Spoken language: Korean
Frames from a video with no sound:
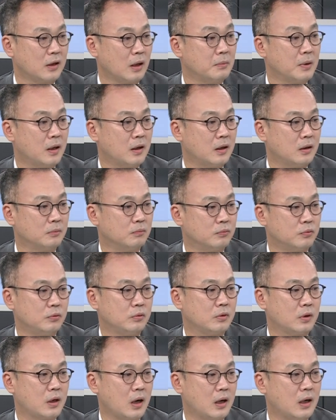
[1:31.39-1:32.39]
다만
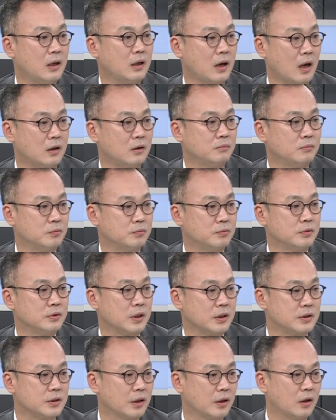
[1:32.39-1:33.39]
물가라는 부분
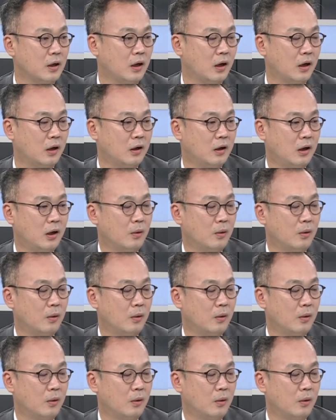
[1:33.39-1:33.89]
자체가